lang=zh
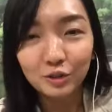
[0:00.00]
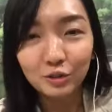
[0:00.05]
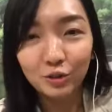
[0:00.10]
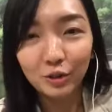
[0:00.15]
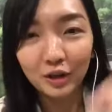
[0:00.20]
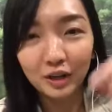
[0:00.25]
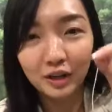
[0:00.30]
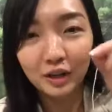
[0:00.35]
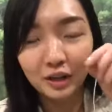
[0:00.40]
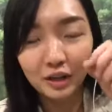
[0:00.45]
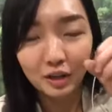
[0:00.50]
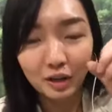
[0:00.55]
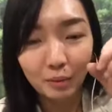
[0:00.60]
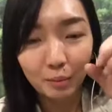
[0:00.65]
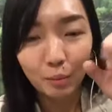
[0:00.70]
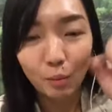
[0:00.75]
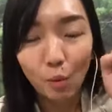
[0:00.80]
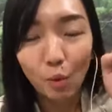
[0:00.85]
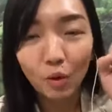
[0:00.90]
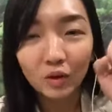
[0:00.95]
会
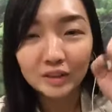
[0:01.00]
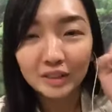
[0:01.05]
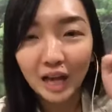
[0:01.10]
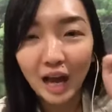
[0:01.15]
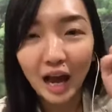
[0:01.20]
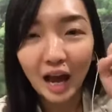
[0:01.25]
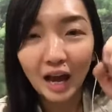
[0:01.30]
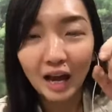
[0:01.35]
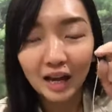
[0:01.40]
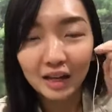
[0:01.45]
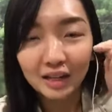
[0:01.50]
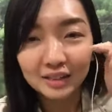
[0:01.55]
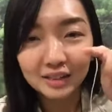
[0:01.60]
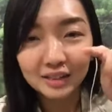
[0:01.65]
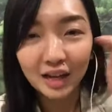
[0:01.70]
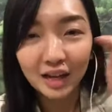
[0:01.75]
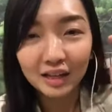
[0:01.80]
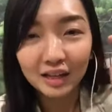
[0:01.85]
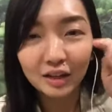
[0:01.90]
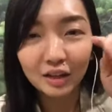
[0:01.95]
摩擦
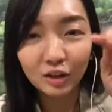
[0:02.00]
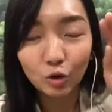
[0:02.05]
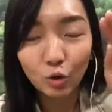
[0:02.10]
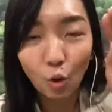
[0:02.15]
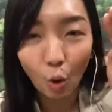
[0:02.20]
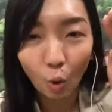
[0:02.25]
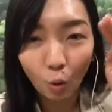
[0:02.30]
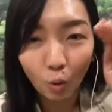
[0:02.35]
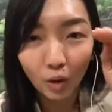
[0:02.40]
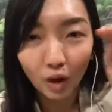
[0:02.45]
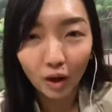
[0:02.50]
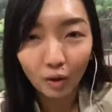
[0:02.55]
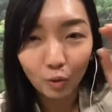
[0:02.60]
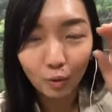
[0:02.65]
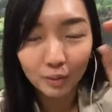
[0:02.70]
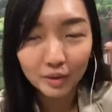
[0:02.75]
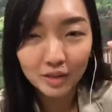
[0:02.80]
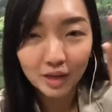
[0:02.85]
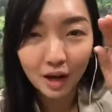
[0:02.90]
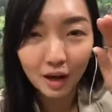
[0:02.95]
那个拱啊，
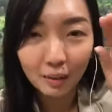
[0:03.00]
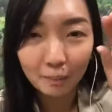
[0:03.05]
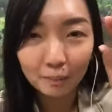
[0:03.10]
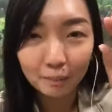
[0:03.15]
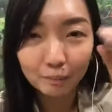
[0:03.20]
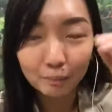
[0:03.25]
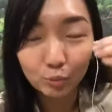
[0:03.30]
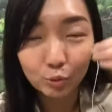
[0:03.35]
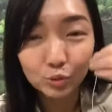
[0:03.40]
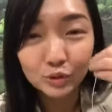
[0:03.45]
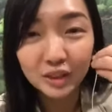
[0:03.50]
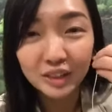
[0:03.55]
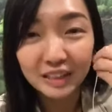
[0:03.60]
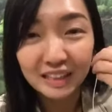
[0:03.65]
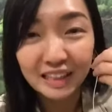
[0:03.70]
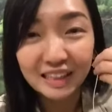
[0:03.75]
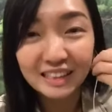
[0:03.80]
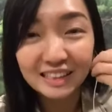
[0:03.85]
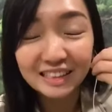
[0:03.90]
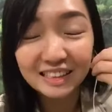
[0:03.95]
我们叫它补着
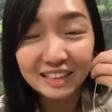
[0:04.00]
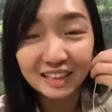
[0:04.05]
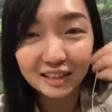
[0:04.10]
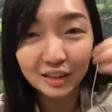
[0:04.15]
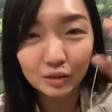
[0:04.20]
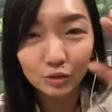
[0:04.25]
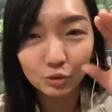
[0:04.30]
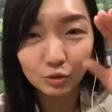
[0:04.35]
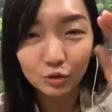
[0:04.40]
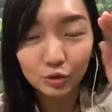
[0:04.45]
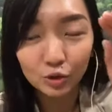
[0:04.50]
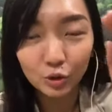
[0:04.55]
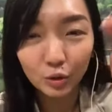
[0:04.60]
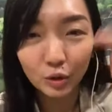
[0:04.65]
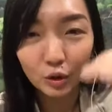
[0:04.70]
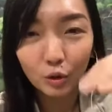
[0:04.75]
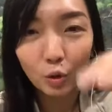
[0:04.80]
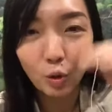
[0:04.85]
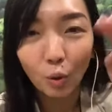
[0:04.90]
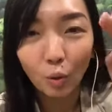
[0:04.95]
银色的那种就
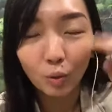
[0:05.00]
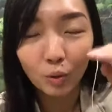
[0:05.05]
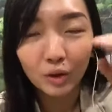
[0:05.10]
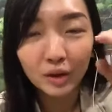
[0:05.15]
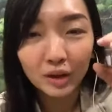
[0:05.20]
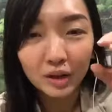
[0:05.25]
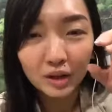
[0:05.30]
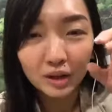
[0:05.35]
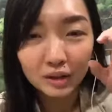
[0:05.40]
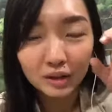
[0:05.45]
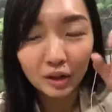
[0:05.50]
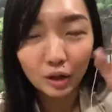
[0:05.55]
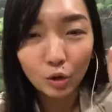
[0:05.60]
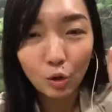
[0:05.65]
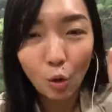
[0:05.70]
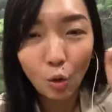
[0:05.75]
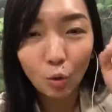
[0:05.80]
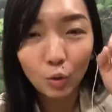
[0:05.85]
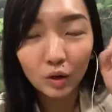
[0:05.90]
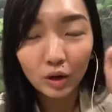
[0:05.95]
会拱。你
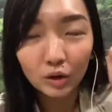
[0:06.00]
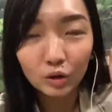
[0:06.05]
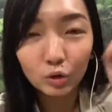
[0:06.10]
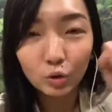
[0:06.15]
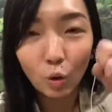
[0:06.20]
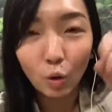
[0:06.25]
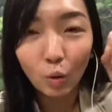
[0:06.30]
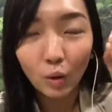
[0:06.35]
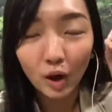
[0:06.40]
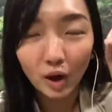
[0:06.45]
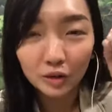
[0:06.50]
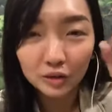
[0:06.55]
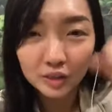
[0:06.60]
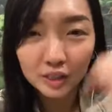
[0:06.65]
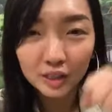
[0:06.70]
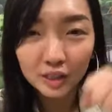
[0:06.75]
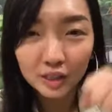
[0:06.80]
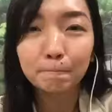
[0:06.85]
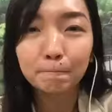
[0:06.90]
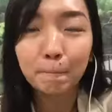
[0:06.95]
拱跟拱啊，
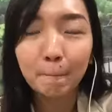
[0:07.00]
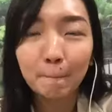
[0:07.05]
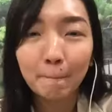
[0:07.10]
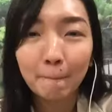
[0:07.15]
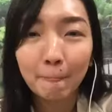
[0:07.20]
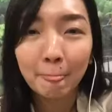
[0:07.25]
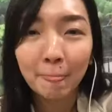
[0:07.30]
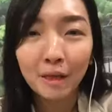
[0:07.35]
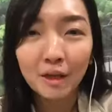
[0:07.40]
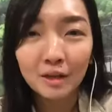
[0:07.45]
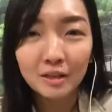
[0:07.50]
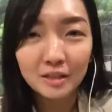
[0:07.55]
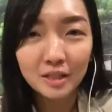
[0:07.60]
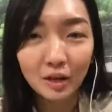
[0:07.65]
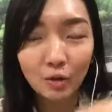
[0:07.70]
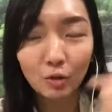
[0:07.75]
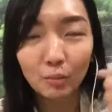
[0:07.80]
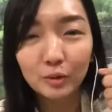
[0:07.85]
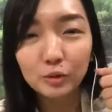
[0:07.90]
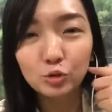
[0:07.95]
像
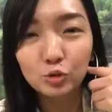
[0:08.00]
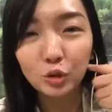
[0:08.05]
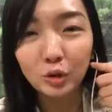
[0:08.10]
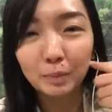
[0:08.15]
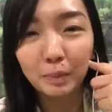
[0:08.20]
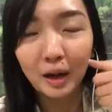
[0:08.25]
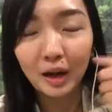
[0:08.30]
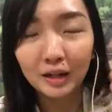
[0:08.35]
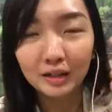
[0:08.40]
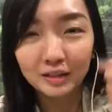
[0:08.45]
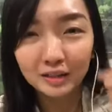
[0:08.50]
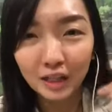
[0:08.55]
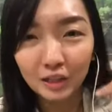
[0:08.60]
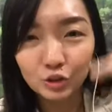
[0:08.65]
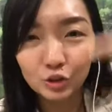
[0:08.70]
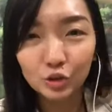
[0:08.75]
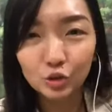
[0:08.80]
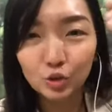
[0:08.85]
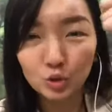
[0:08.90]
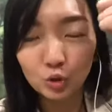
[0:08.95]
我们嘴巴上
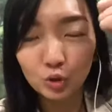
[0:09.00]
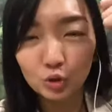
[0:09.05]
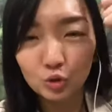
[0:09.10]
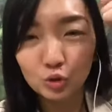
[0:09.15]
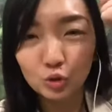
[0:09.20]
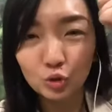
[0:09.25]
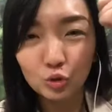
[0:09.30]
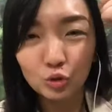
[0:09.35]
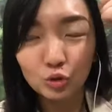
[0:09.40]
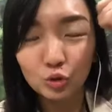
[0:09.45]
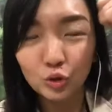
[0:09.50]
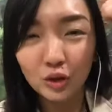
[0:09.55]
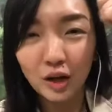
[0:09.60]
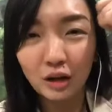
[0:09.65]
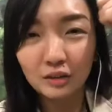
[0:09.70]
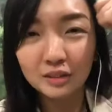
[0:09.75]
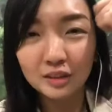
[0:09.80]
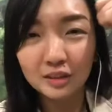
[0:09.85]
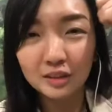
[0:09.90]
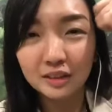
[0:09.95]
去最最最靠
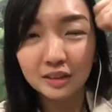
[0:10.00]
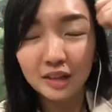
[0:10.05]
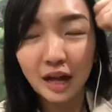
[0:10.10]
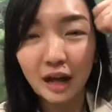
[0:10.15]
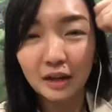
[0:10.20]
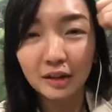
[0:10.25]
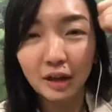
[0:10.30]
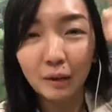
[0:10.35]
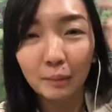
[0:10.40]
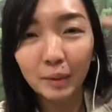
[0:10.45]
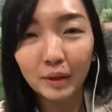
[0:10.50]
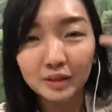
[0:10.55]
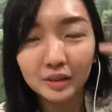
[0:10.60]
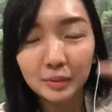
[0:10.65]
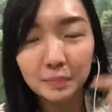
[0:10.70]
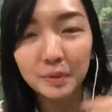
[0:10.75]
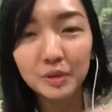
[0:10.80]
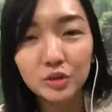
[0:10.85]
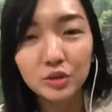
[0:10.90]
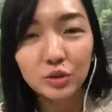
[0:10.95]
近是大脑嘛，这
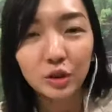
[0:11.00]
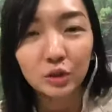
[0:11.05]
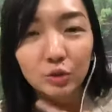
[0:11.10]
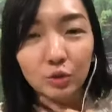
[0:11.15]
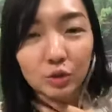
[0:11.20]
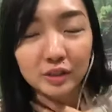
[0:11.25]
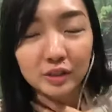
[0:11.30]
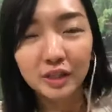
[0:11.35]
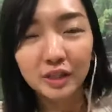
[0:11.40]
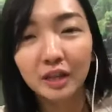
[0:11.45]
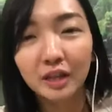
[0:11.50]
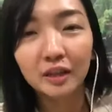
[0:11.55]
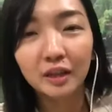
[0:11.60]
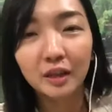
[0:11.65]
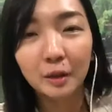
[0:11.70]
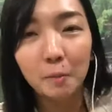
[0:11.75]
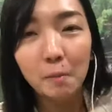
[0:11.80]
边就很多腺体，